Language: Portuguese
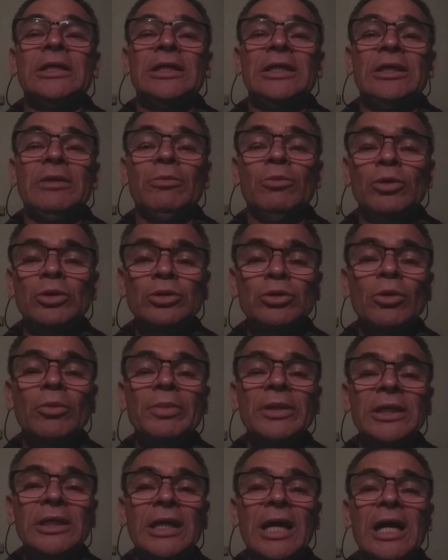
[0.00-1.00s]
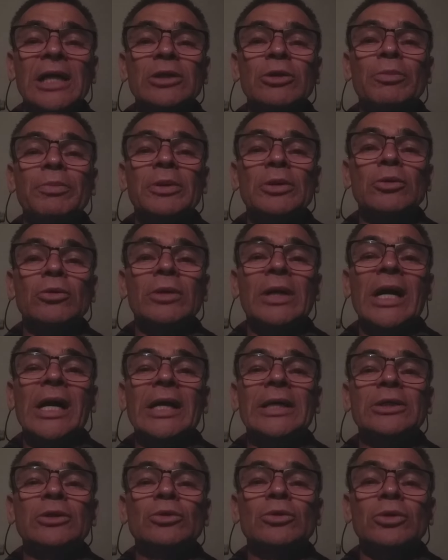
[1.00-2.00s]
E muito obrigado pelo
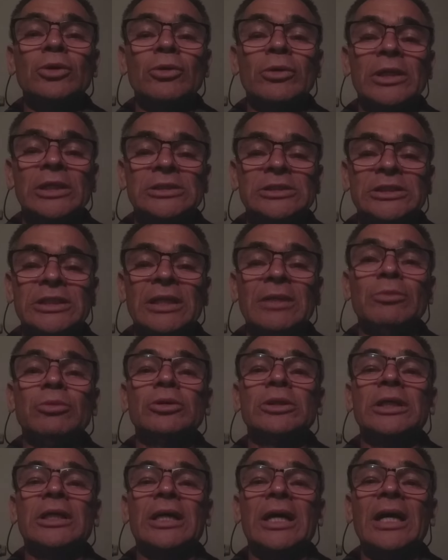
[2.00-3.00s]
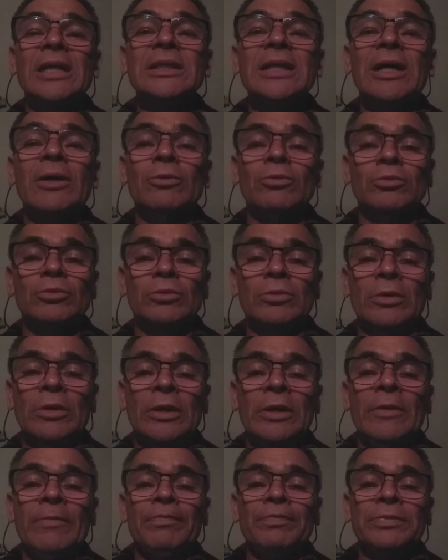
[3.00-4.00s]
carinho que eu recebo de cada um.
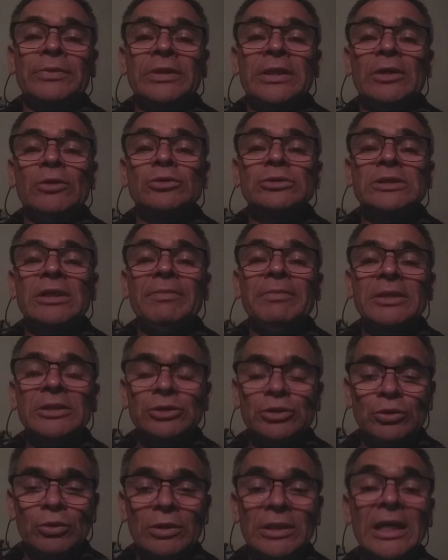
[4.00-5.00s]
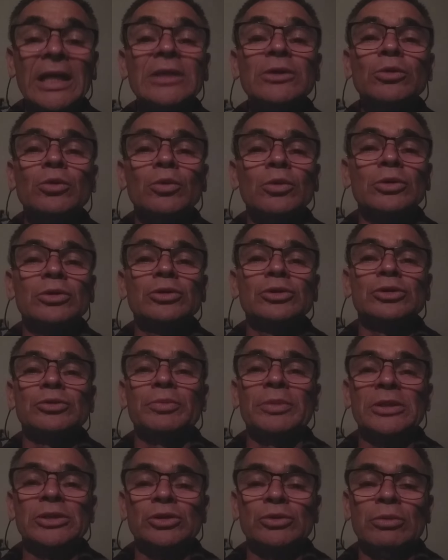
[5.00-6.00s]
Deus abençoe a todos,
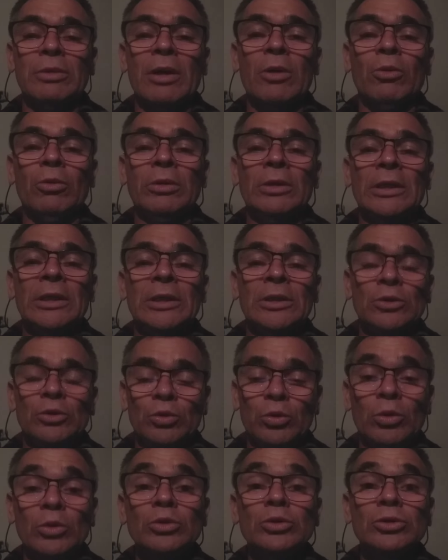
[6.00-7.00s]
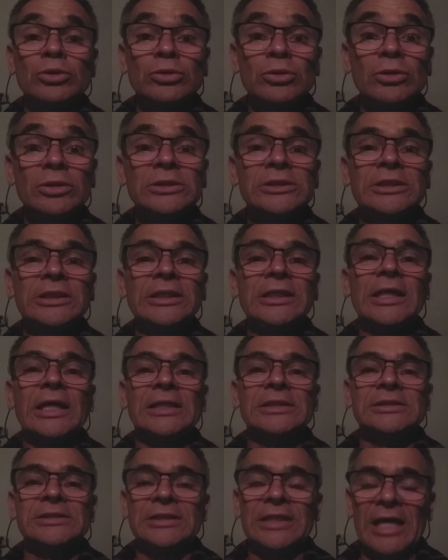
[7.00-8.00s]
pessoal. Todos os
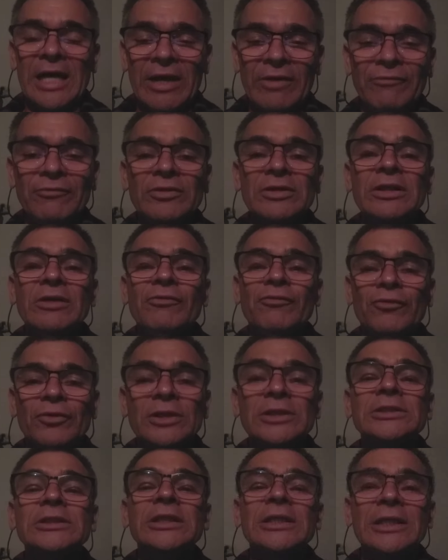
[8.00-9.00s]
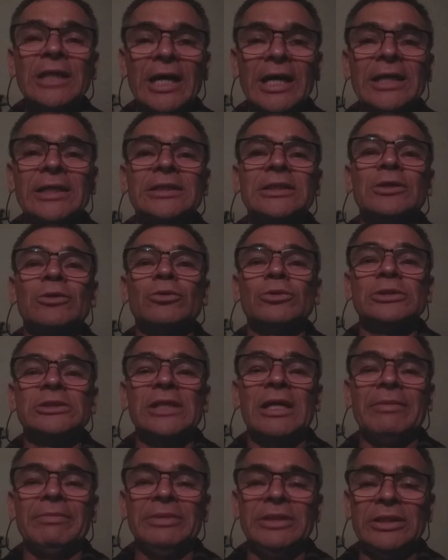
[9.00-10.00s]
dias, live de Fortnite com
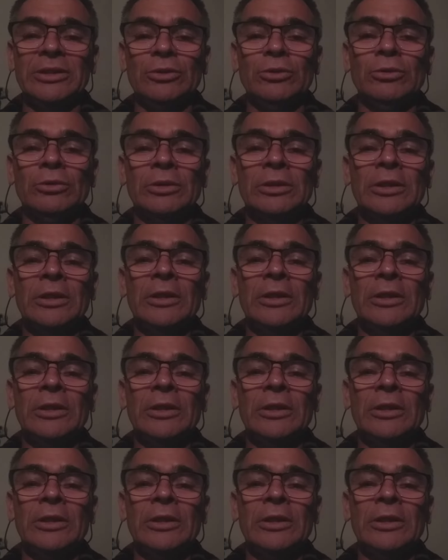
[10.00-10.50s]
os amigos.